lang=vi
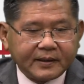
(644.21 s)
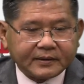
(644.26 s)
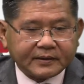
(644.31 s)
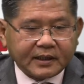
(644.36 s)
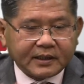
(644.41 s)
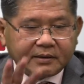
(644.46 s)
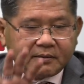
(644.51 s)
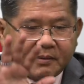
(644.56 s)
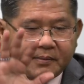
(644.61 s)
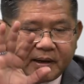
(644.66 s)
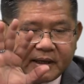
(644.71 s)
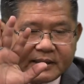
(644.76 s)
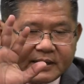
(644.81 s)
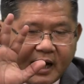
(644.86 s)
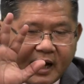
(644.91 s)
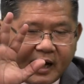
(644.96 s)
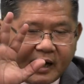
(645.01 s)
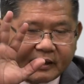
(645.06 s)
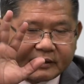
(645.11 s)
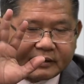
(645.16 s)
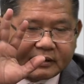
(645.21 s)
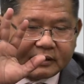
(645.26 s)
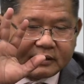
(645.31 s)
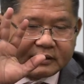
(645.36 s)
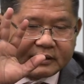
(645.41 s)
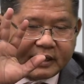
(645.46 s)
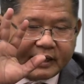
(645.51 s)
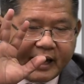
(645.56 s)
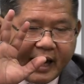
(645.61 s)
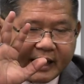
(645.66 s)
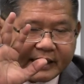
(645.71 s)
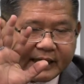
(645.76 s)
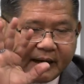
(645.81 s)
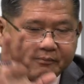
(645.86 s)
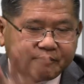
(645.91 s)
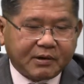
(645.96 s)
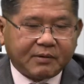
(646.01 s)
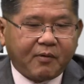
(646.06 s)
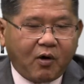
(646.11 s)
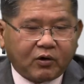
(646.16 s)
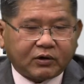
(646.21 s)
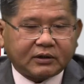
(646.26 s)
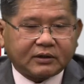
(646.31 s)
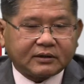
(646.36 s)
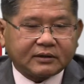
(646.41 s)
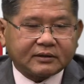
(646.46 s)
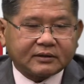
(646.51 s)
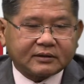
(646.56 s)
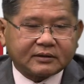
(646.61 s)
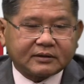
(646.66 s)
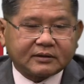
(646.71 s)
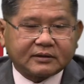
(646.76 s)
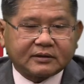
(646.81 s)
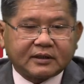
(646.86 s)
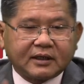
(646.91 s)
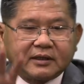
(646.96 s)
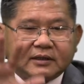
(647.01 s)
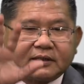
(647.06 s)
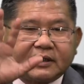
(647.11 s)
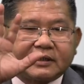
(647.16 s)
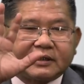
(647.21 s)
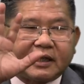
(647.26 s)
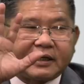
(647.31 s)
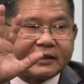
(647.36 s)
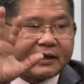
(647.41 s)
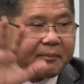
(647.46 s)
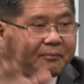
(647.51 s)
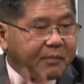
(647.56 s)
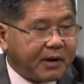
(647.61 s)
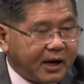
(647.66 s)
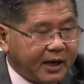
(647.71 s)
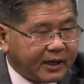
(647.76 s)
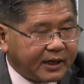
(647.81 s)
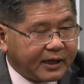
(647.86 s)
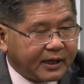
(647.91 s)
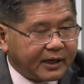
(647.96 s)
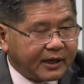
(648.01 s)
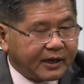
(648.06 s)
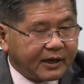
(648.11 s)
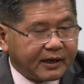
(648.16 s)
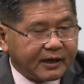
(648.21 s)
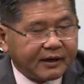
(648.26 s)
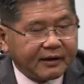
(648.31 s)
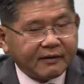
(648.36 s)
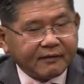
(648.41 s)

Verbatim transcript: Thế nhưng mà bây giờ tự nhiên đang 51 tự nhiên thành 50 vâng.